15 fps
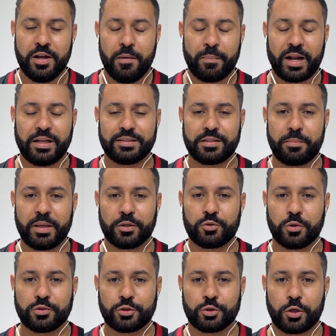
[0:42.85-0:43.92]
para receber
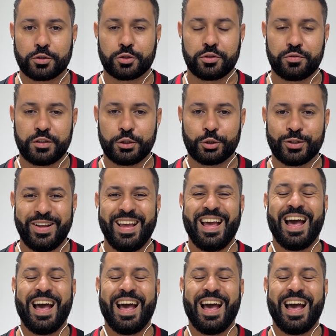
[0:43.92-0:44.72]
todos os nossos vídeos.